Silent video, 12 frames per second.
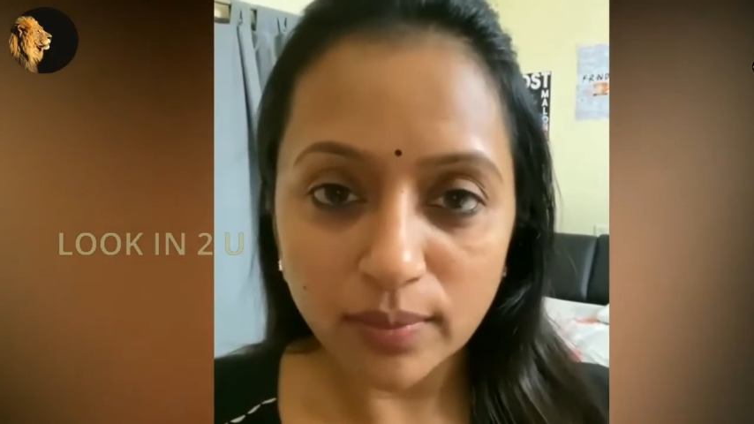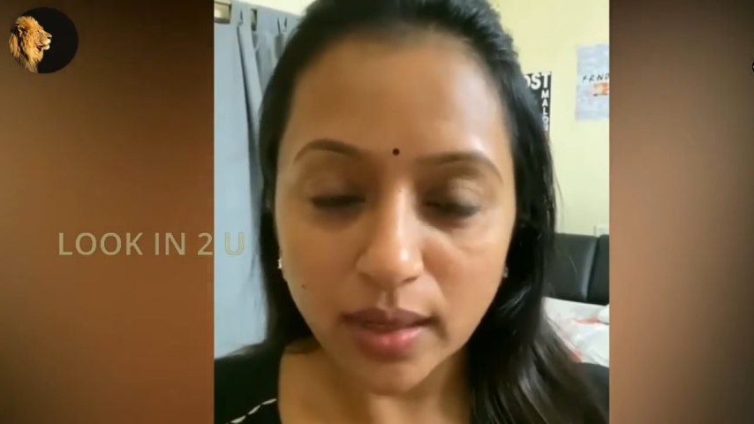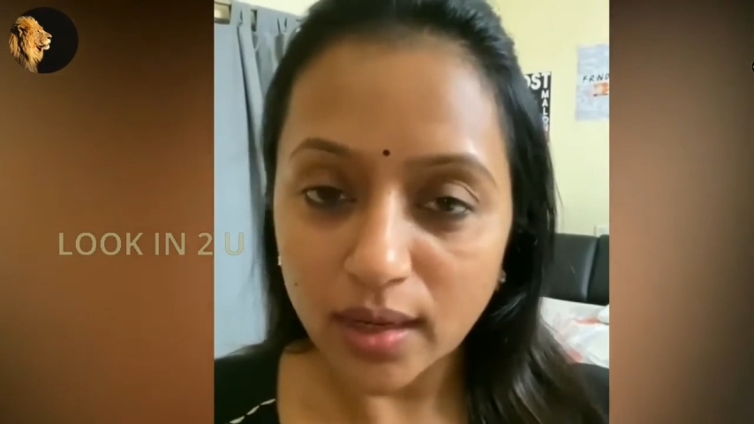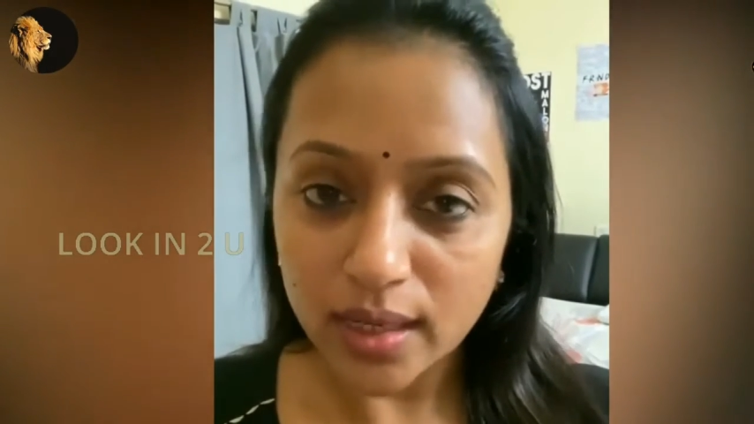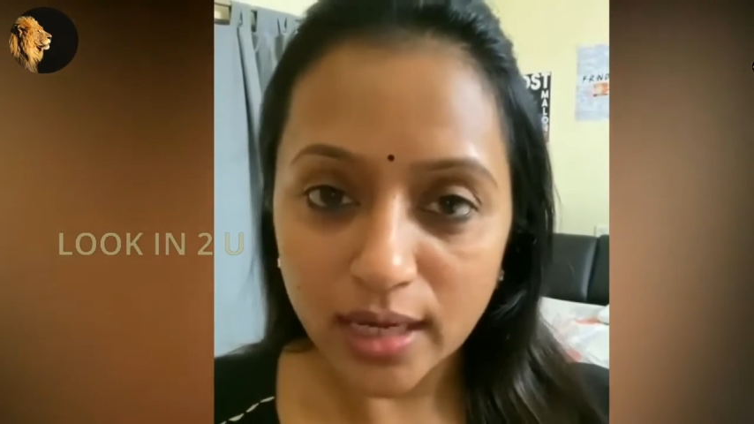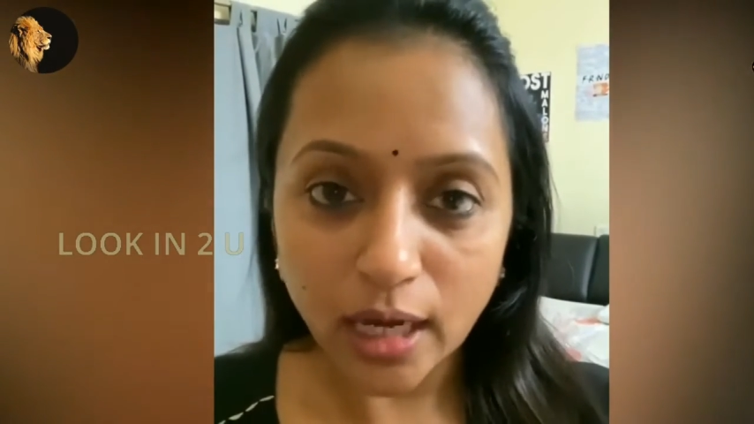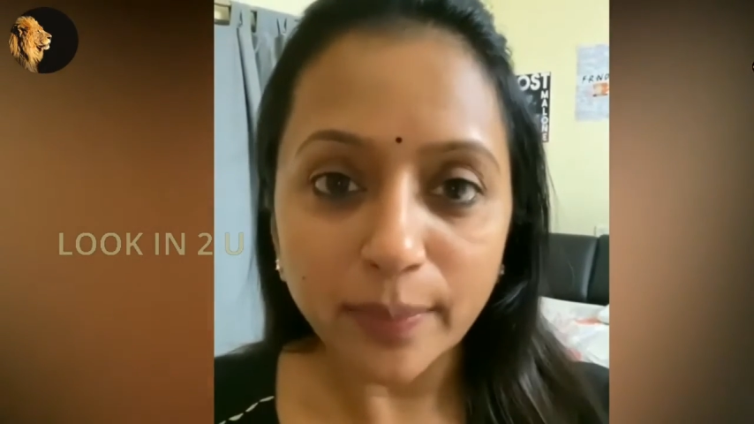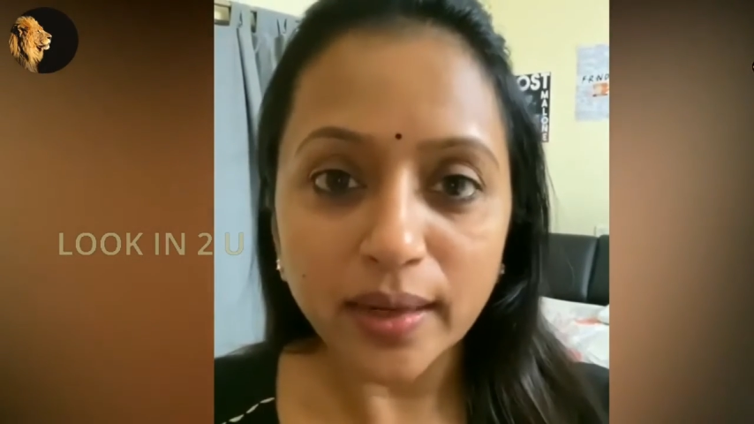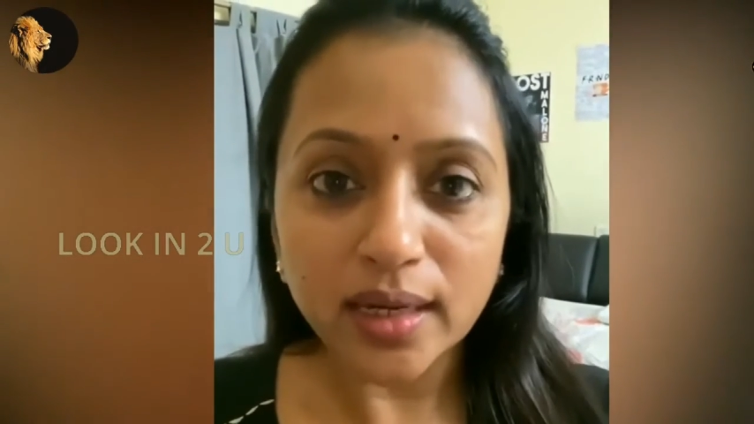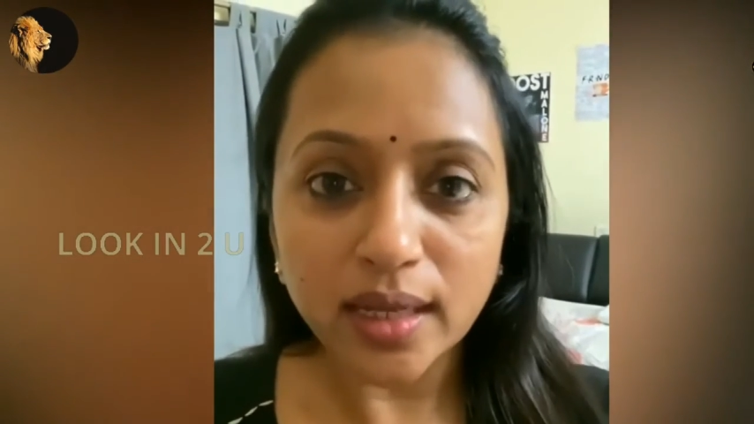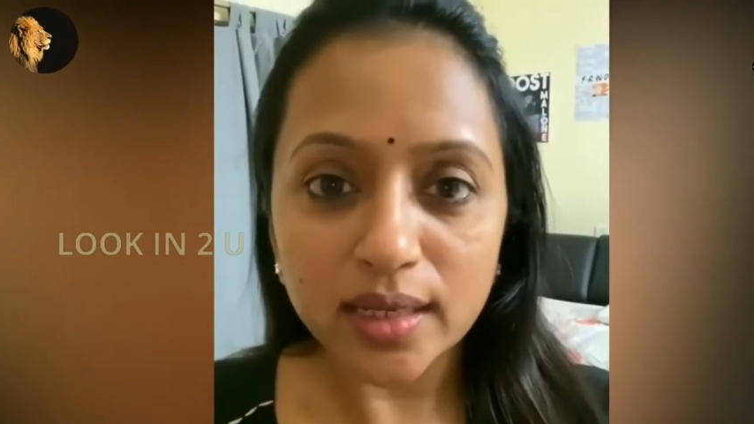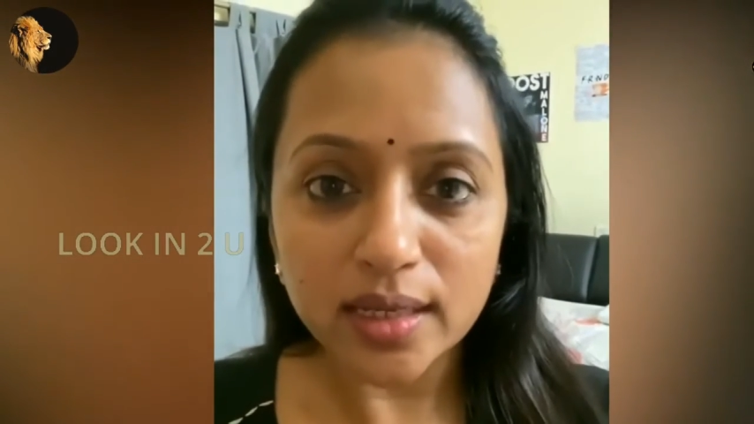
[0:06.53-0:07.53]
మనల్ని
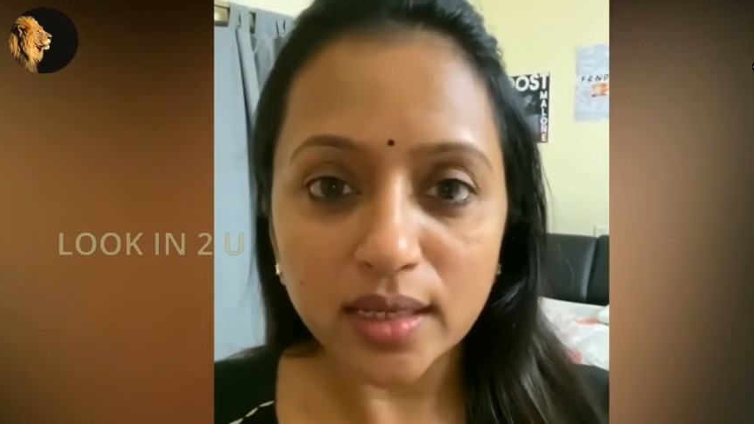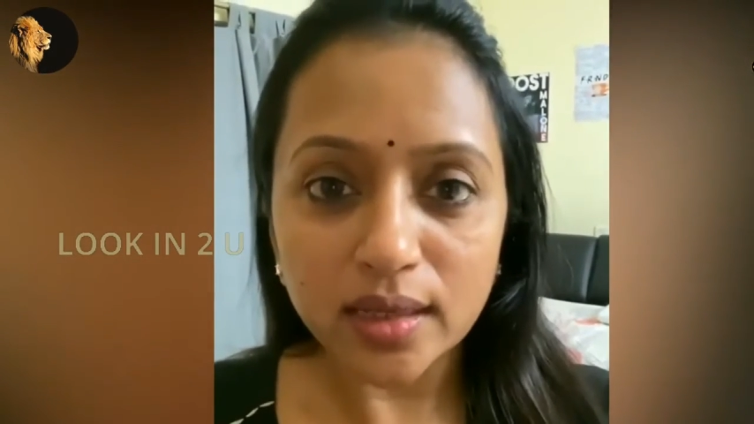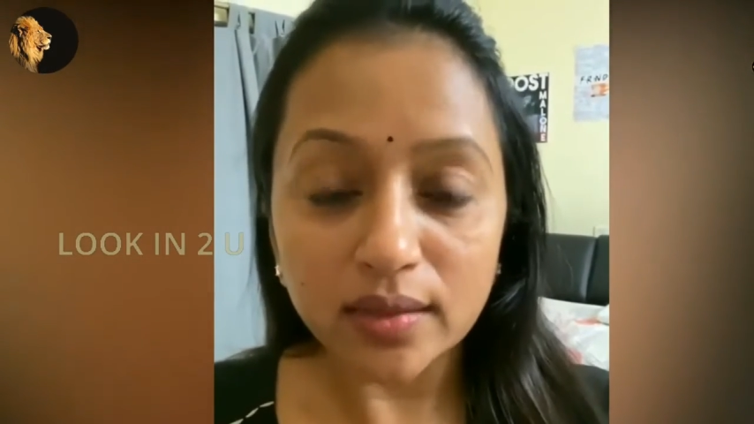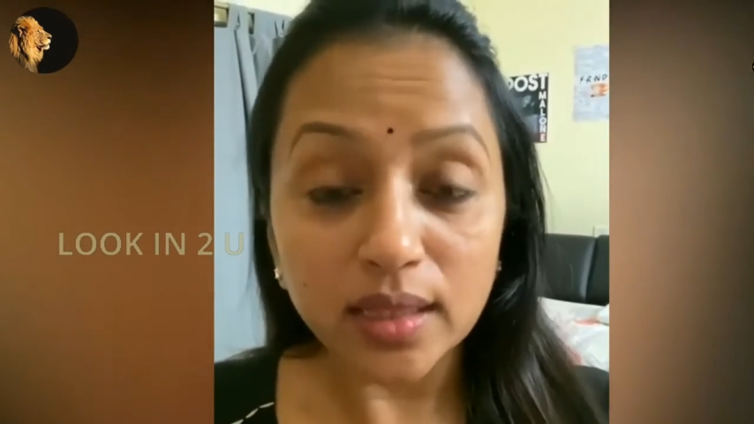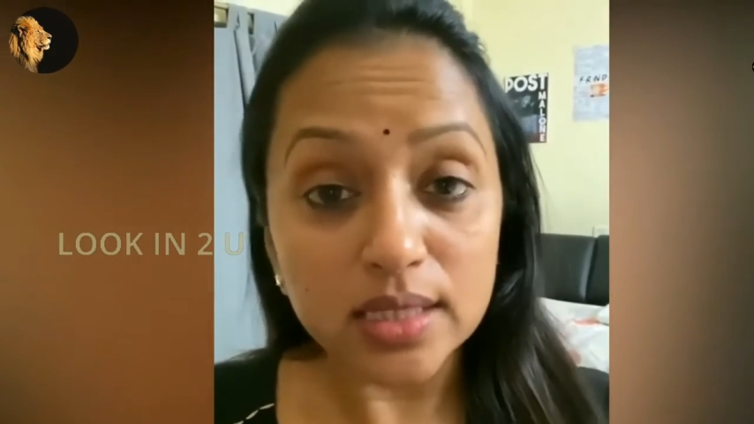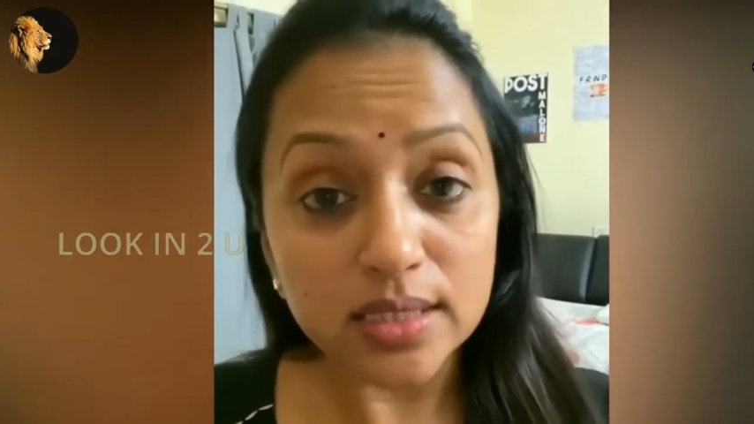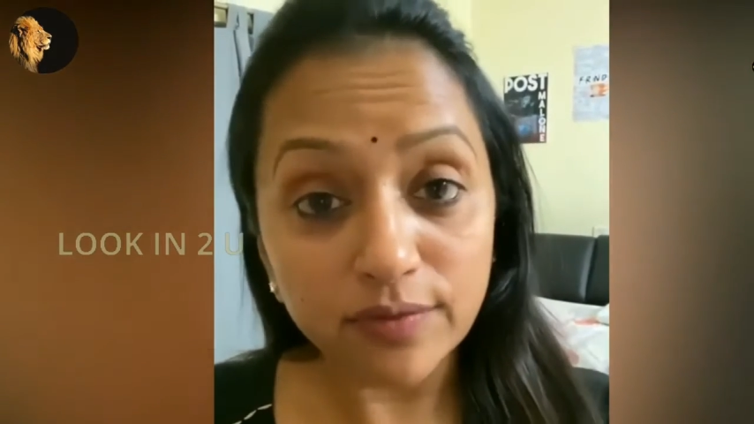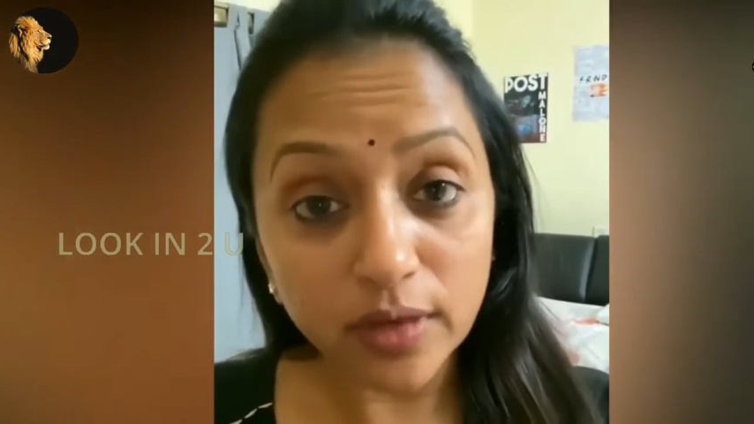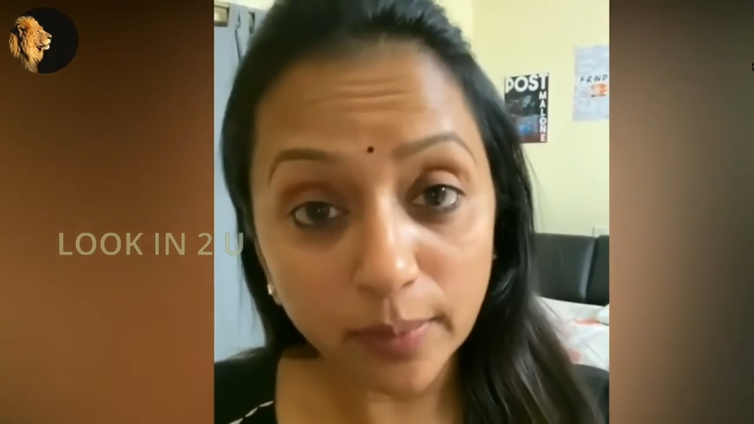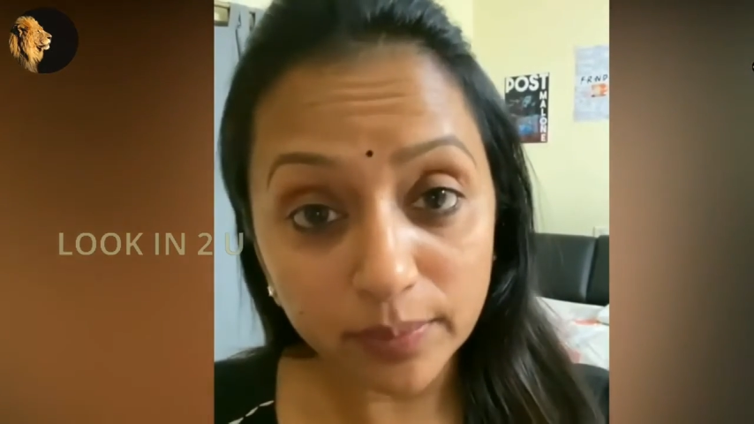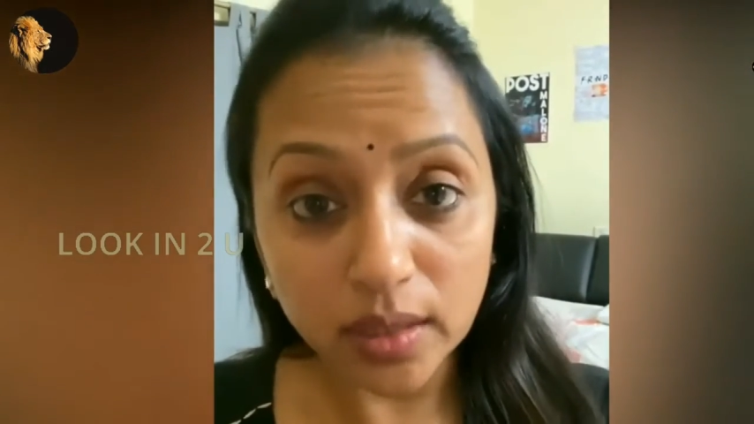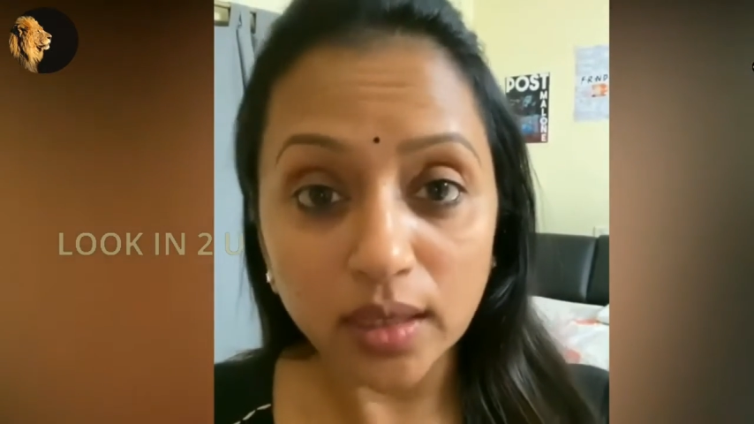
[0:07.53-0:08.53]
కాపాడడానికి
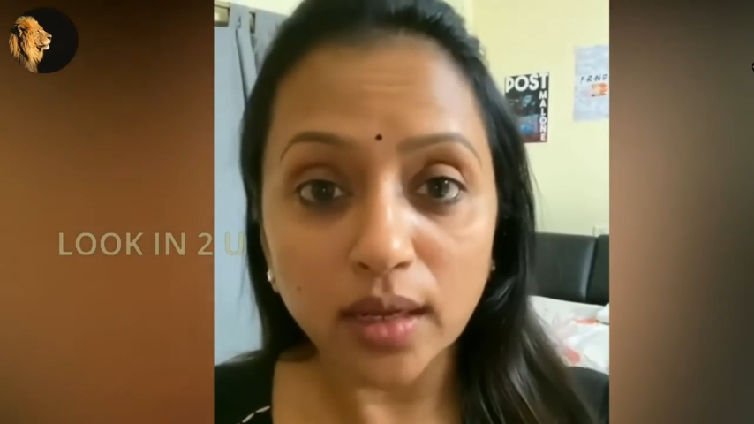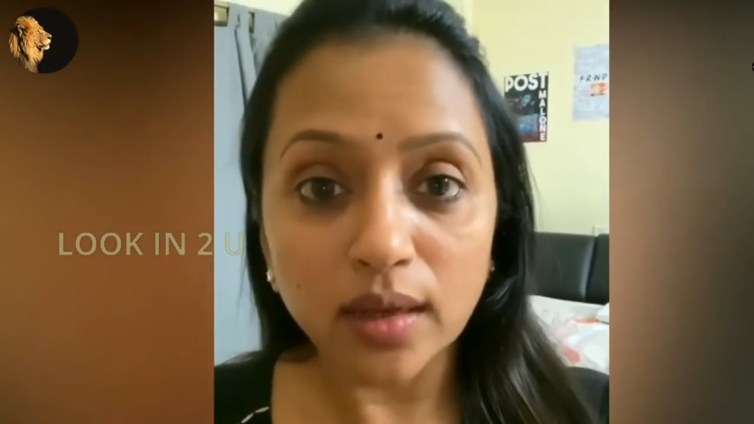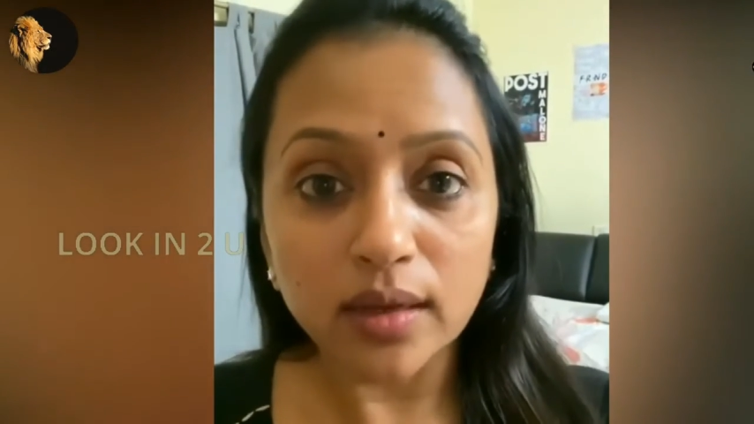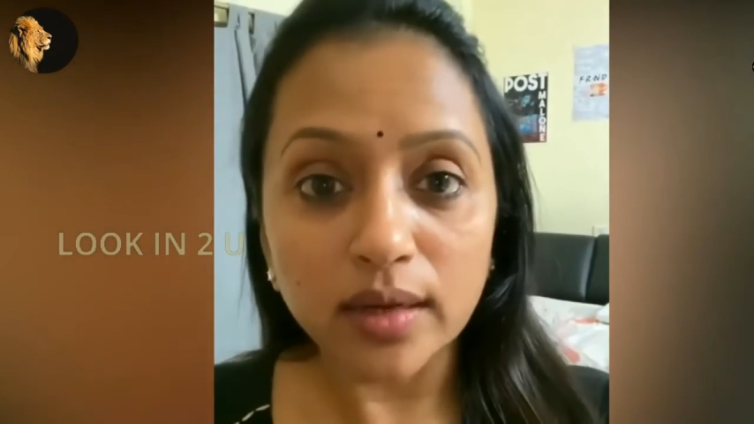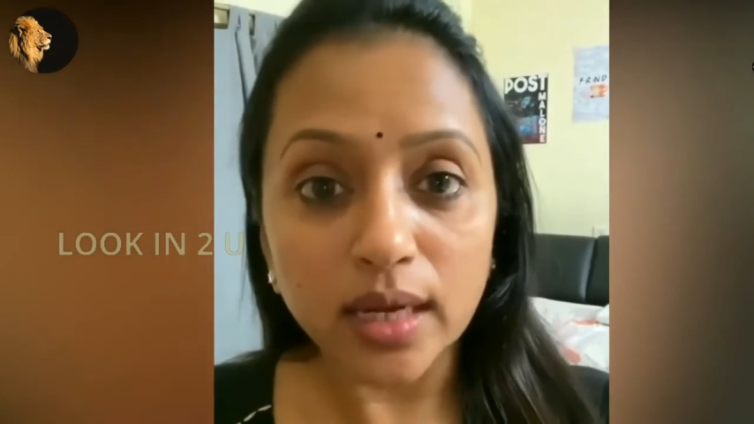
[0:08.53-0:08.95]
దేశవ్యాప్తంగా